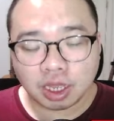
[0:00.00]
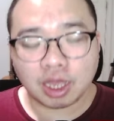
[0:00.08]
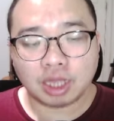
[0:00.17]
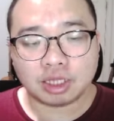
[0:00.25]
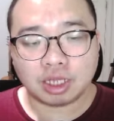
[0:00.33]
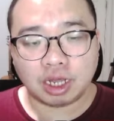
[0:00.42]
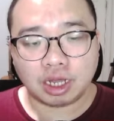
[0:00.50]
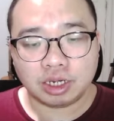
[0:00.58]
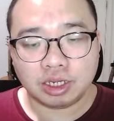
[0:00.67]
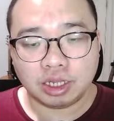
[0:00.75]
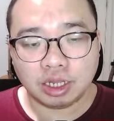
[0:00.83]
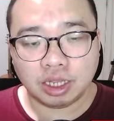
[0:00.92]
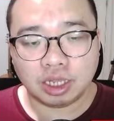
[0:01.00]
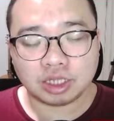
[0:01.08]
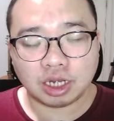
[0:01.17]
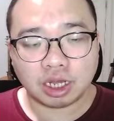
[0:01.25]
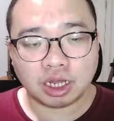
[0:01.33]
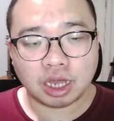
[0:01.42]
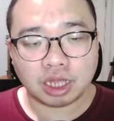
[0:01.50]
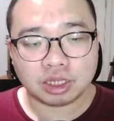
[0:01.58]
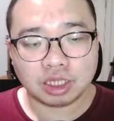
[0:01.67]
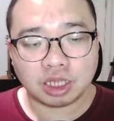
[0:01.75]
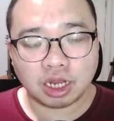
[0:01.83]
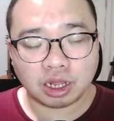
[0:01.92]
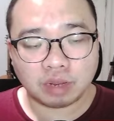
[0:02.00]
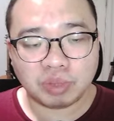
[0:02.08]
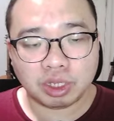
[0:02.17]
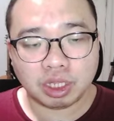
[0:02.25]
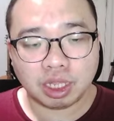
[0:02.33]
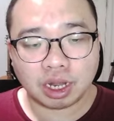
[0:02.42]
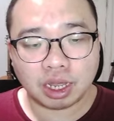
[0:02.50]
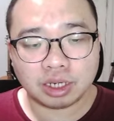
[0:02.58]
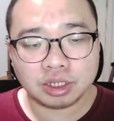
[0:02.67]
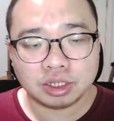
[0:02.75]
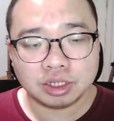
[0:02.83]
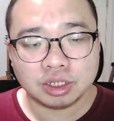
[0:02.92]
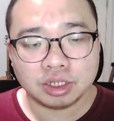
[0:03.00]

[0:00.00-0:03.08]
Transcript: Hah, tenangkan diri, tenangkan hati, tenangkan pikiran.